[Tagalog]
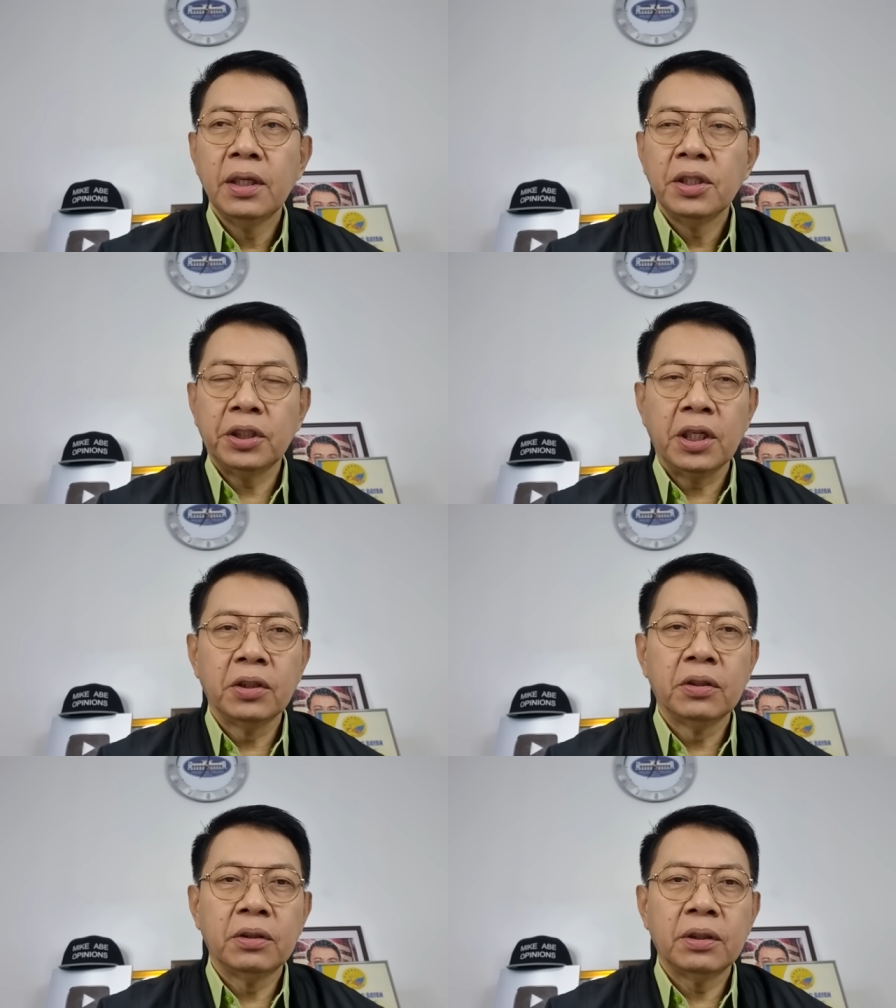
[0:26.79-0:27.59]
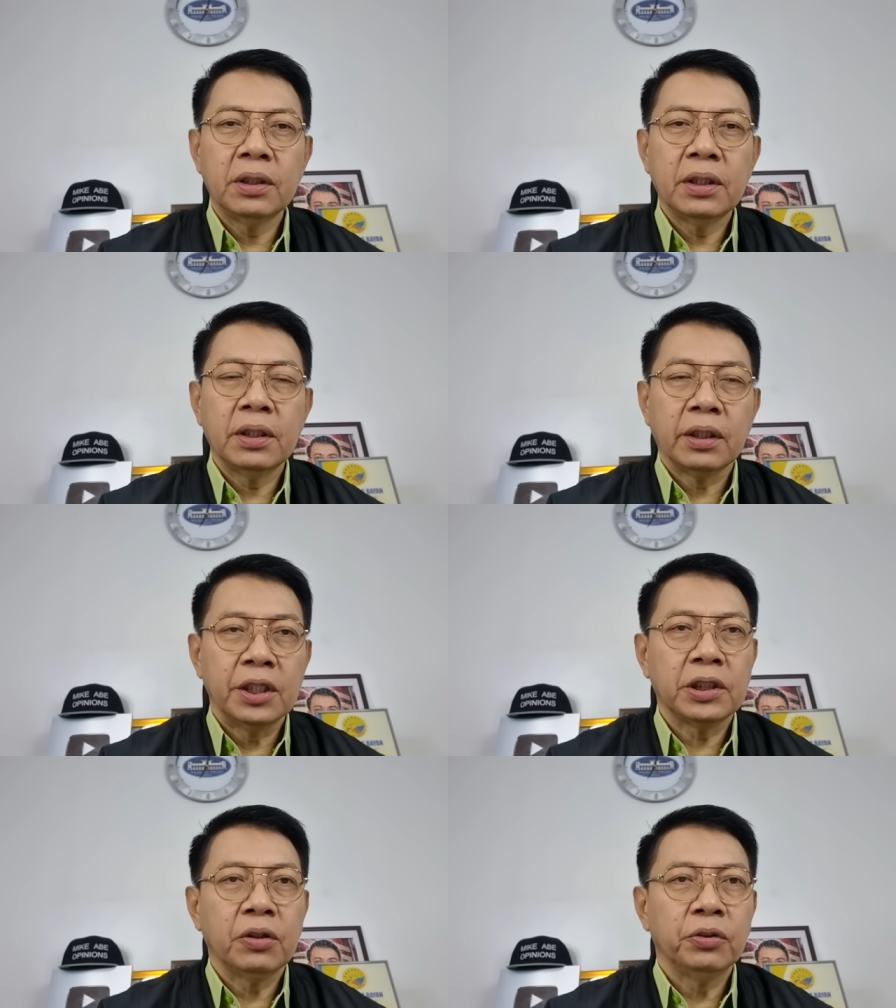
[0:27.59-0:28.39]
Senador uh,
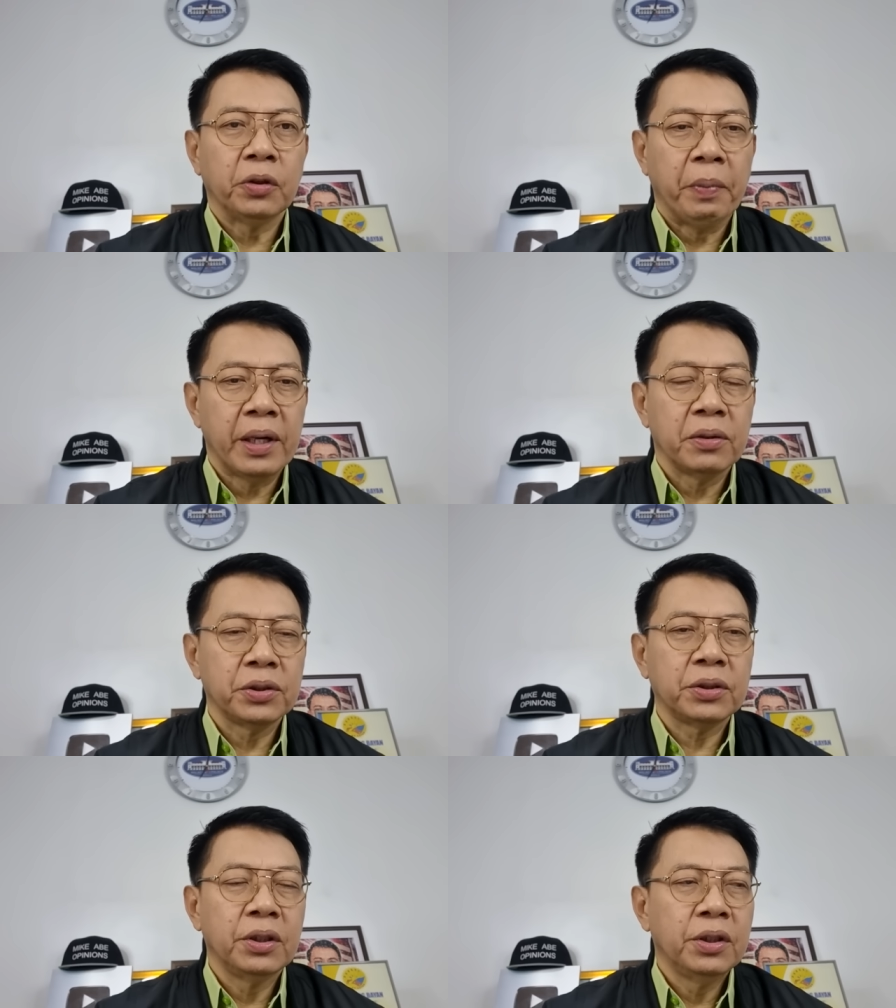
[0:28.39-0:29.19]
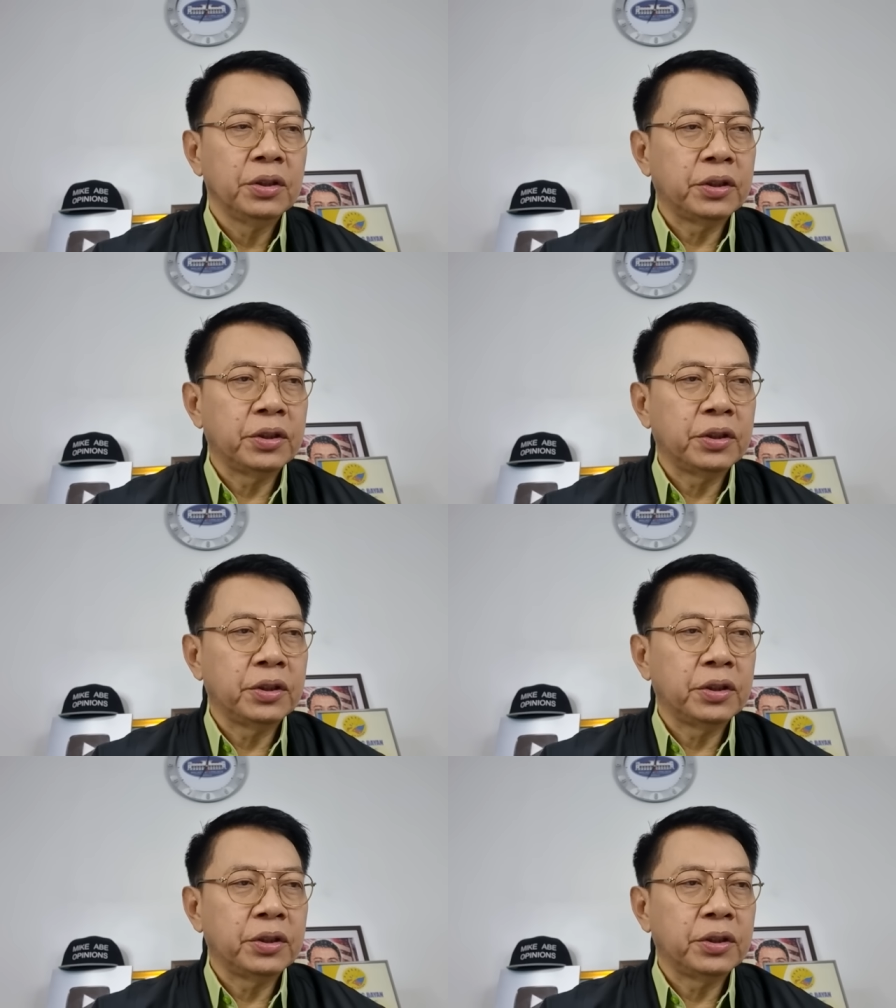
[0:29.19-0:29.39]
Risa Ontiveros